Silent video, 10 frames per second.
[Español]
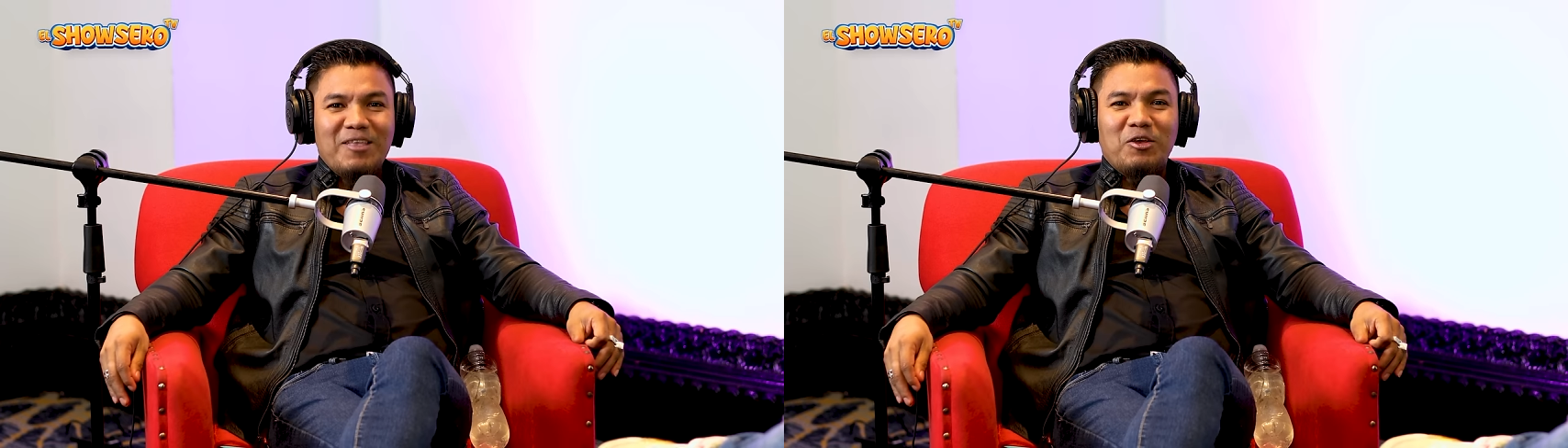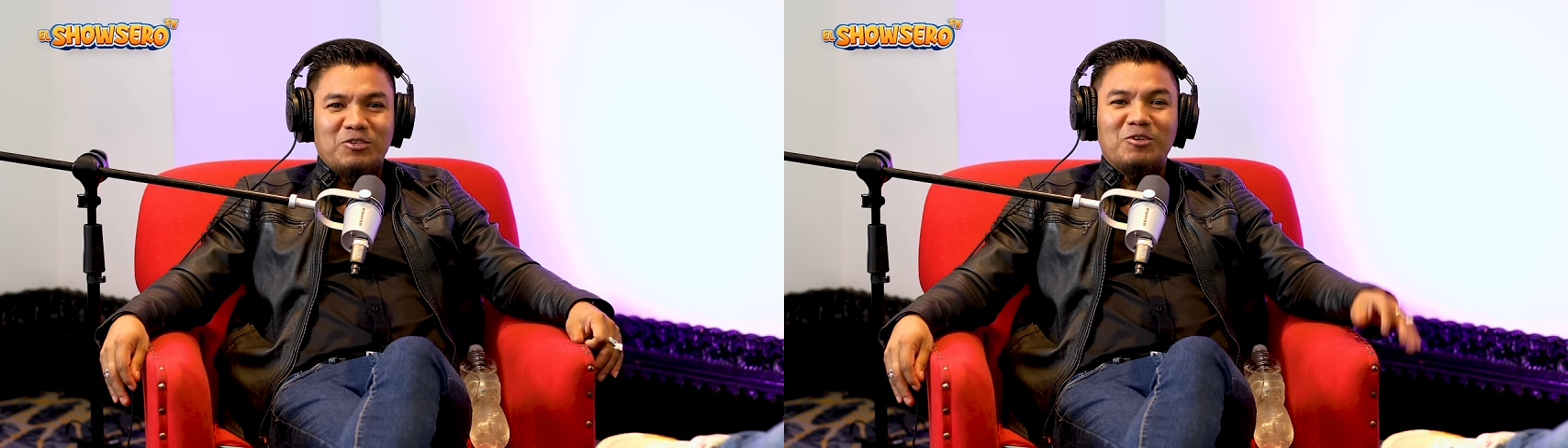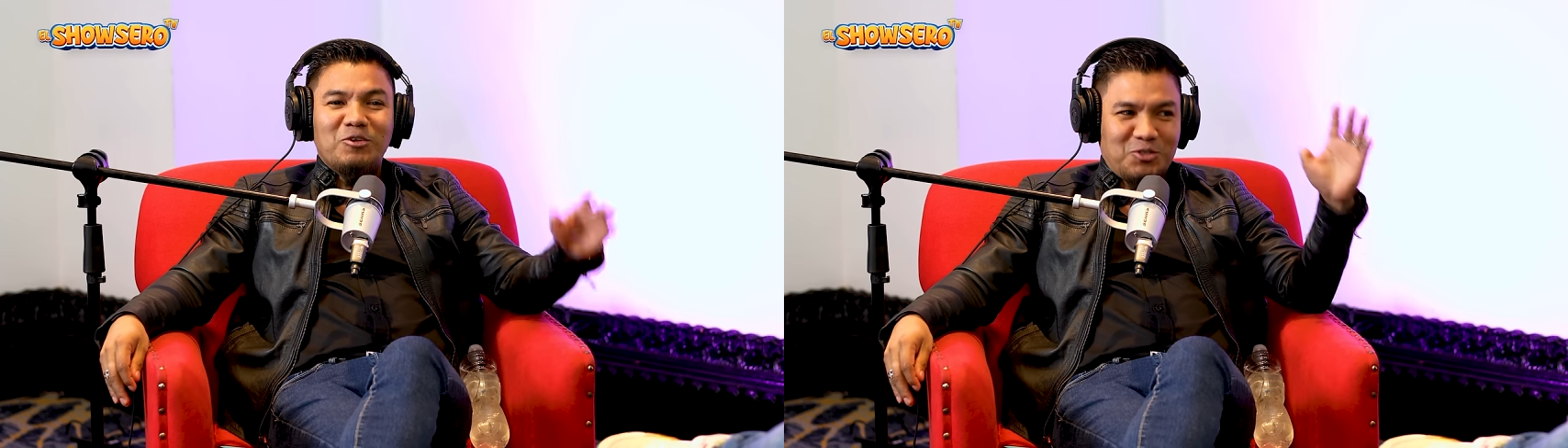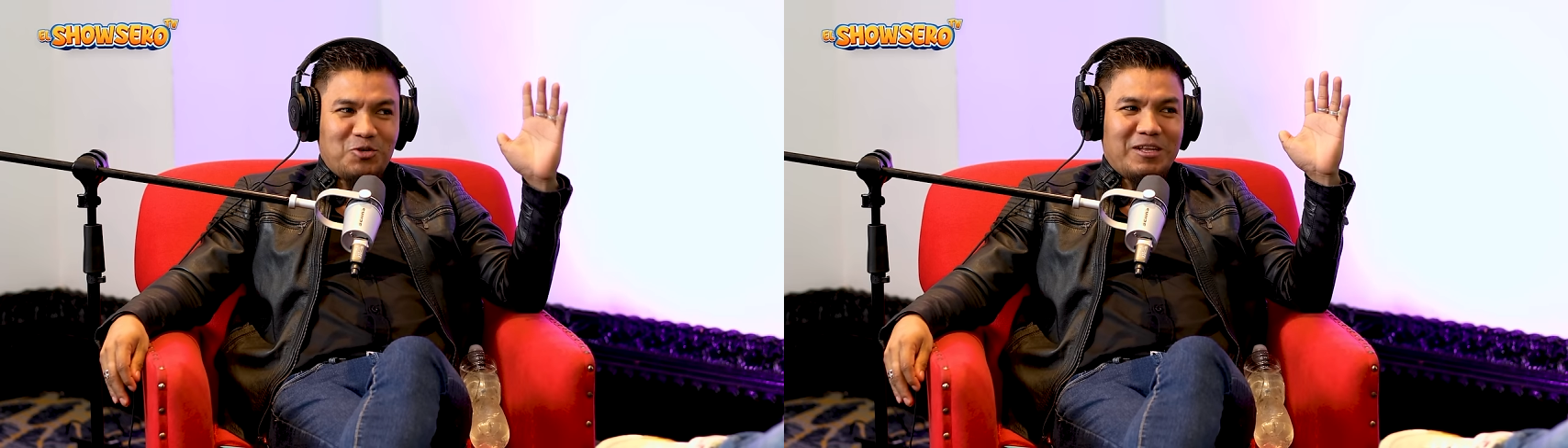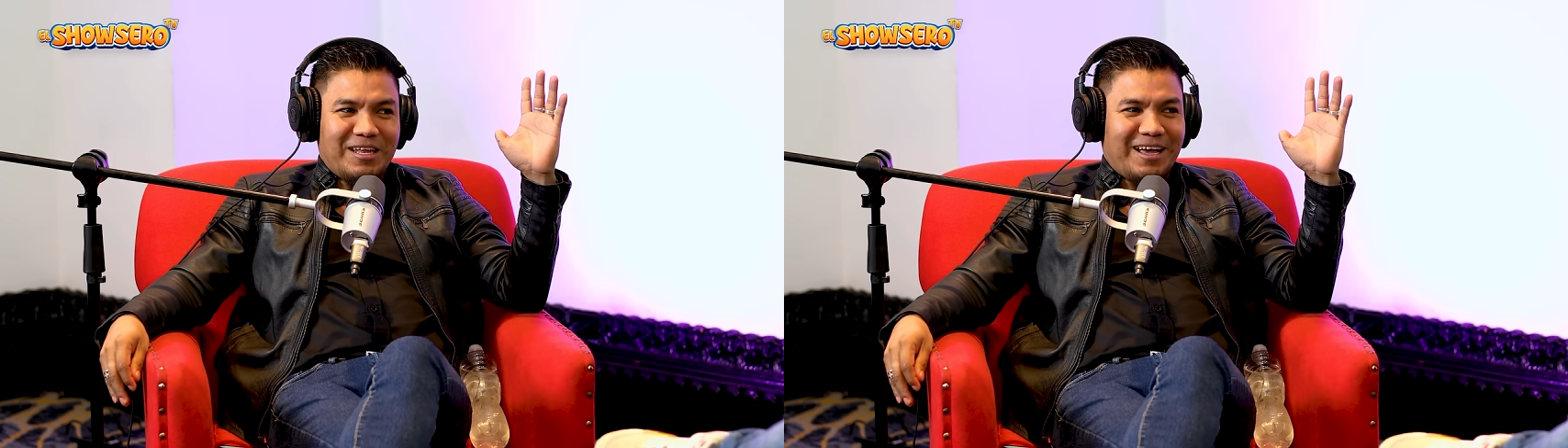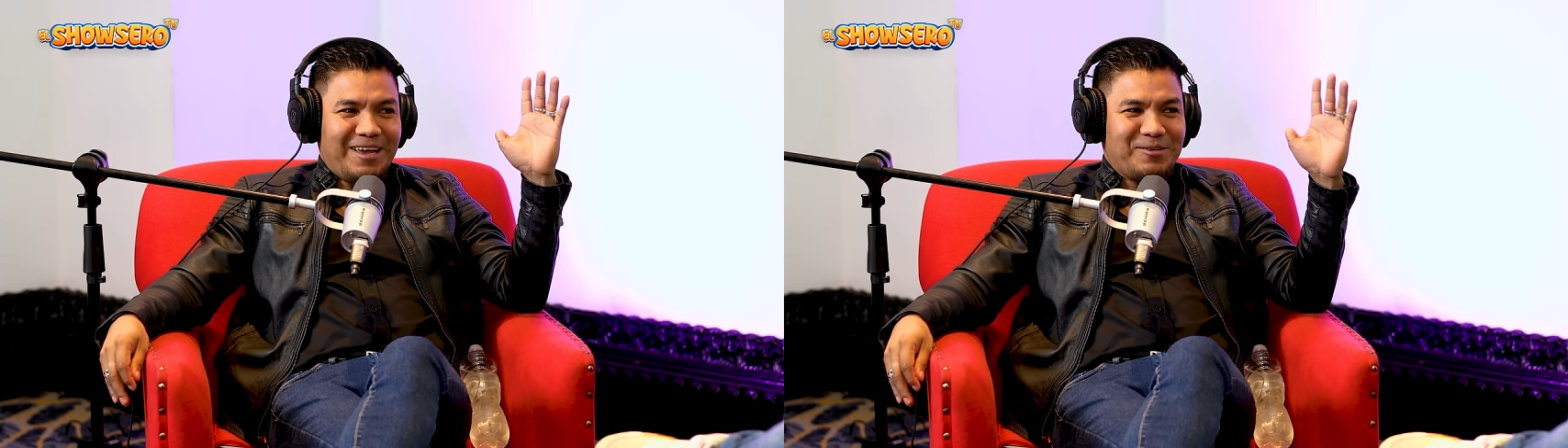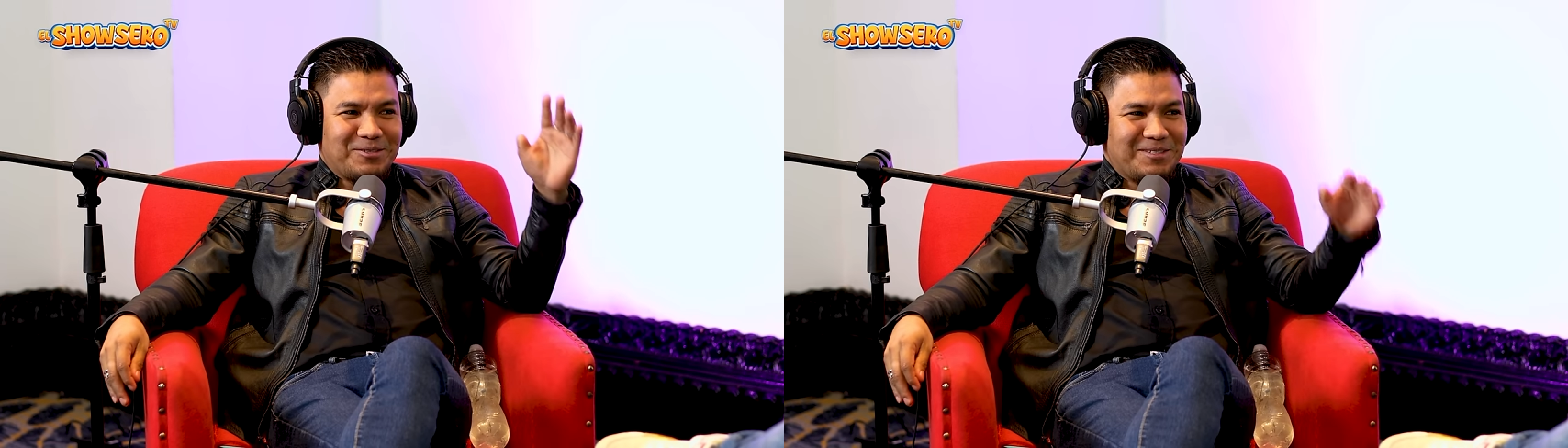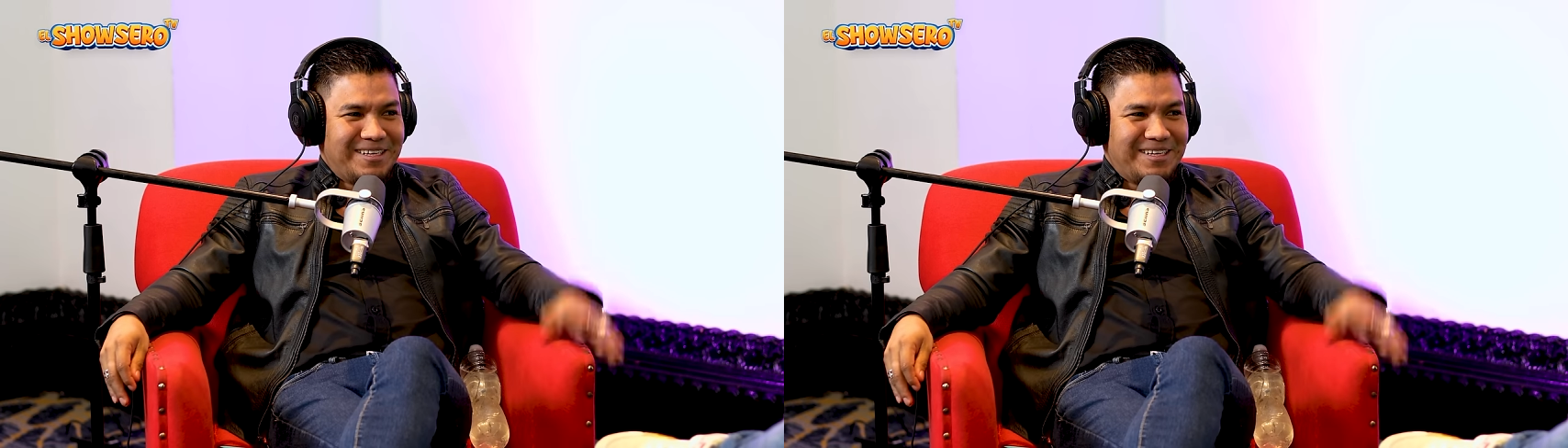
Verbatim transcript: Yo soy Don el de las Hilux.